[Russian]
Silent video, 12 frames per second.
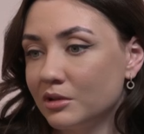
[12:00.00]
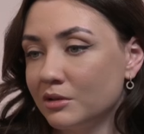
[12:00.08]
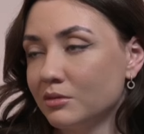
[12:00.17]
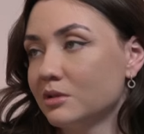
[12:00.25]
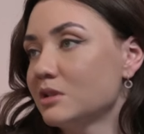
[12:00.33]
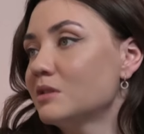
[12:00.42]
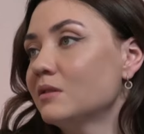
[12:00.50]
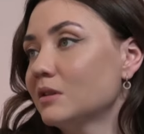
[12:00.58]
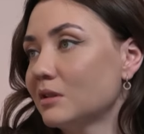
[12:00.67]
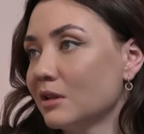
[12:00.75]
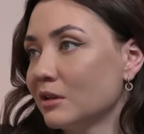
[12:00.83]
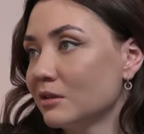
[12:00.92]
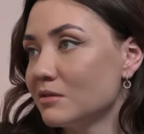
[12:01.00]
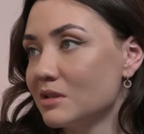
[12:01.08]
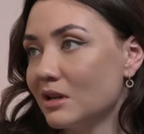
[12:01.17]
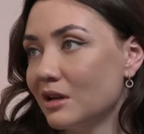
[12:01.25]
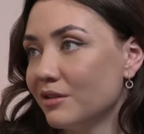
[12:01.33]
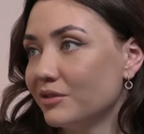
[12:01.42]
ты вот действительно,
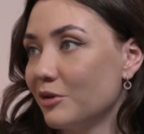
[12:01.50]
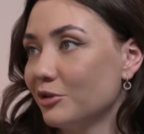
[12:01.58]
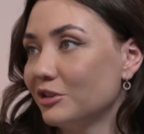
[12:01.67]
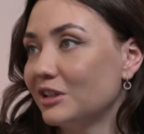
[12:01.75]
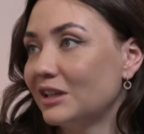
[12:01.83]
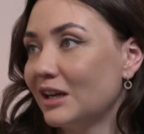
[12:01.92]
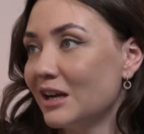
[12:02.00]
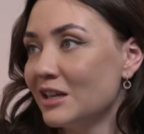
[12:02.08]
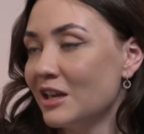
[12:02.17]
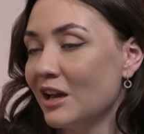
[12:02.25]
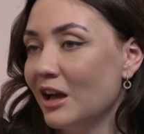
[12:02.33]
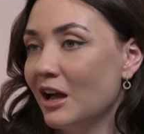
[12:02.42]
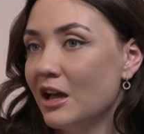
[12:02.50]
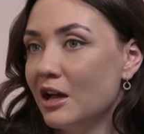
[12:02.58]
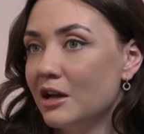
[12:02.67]
сказали, второе дыхание,